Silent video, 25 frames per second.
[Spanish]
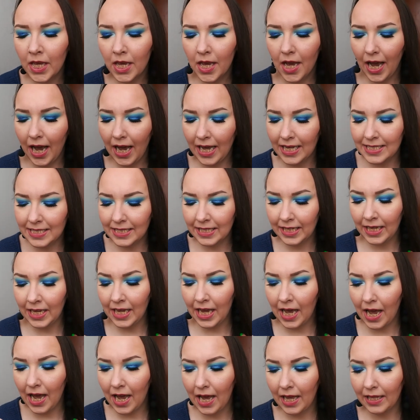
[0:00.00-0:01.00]
así.
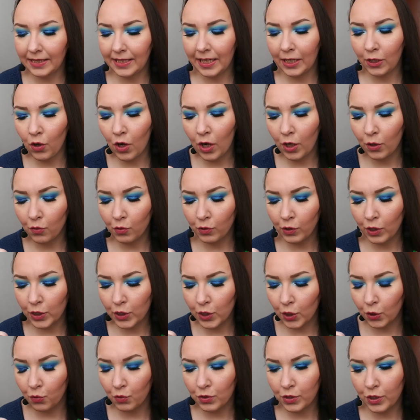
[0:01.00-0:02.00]
Ah, tengo
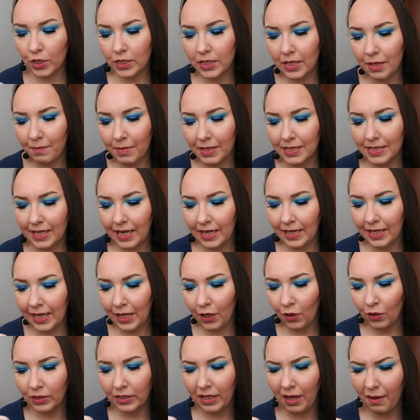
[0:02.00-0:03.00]
algunos anuncios que me
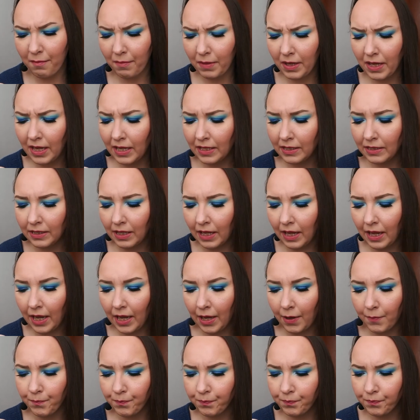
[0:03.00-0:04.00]
salieron también
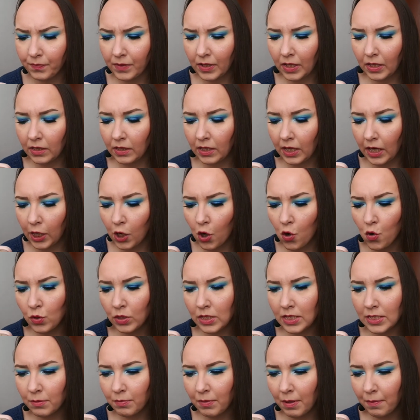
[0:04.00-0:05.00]
de, de
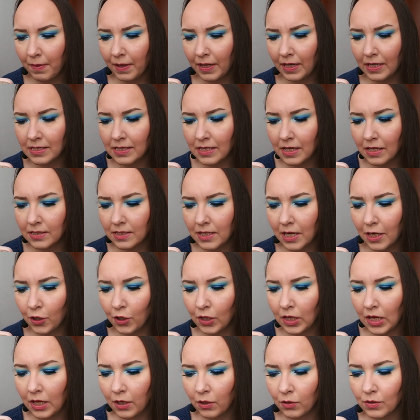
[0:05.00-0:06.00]
me parece,
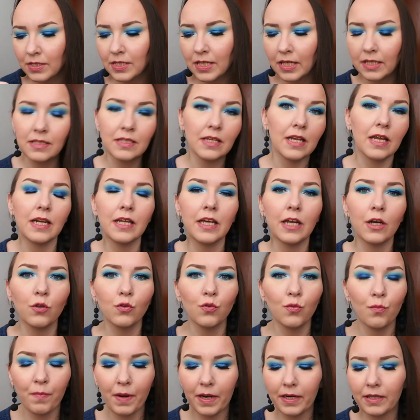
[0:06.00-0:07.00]
salieron, se
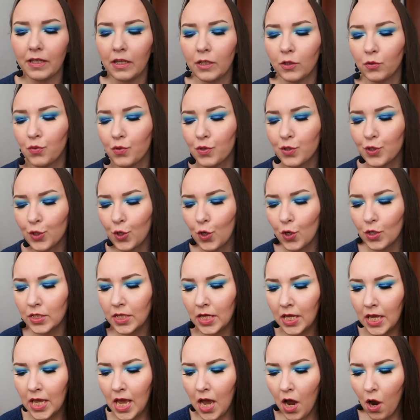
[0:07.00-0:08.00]
salieron un par de anuncios.
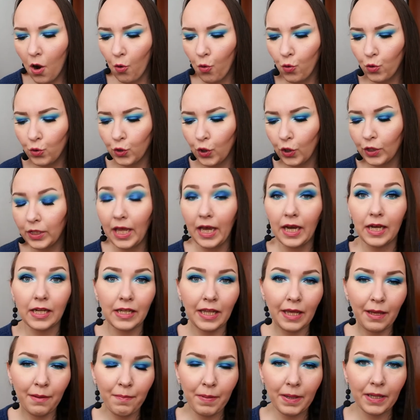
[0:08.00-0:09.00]
Uno de
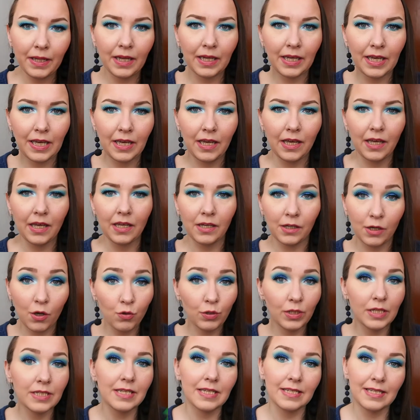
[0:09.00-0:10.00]
Clipper, que
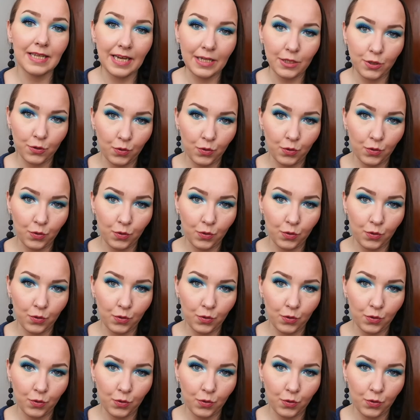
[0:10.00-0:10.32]
Conas eh, es la